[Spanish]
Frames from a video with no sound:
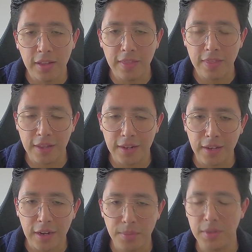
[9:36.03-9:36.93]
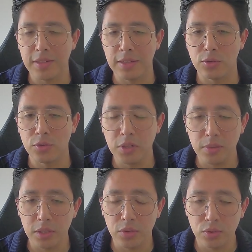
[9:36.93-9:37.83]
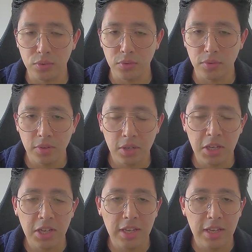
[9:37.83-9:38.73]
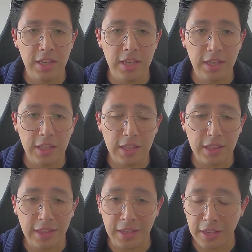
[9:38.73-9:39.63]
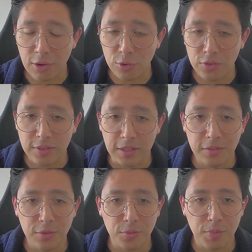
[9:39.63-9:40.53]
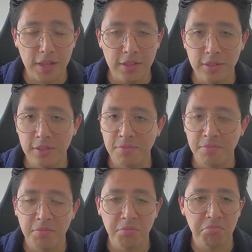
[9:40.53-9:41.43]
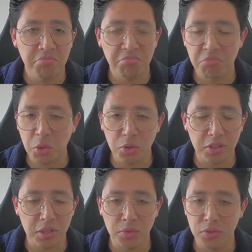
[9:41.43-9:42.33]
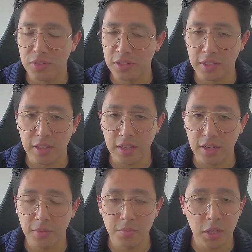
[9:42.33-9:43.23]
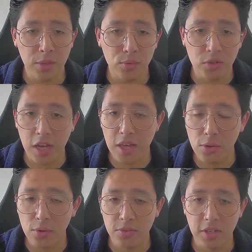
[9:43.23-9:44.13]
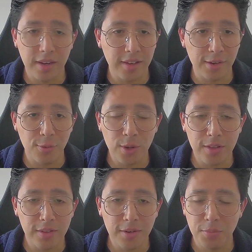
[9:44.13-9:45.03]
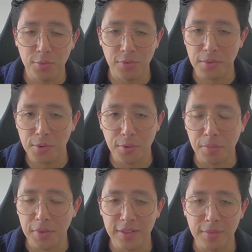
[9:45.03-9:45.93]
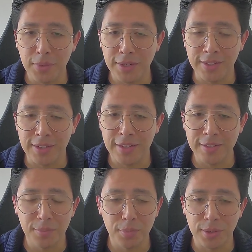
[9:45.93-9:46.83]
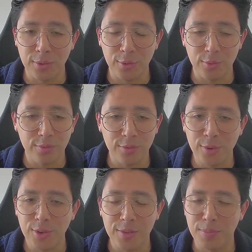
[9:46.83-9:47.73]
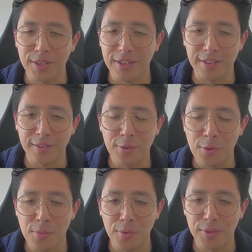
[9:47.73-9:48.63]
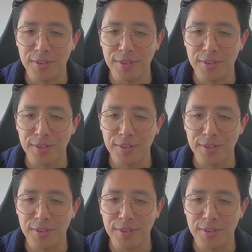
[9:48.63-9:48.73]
Telegram en el 2021. ¿En qué consisten esos planes? No tenemos ni idea. He buscado, si alguien encuentra, por favor mándenme el enlace, pero no explican cómo,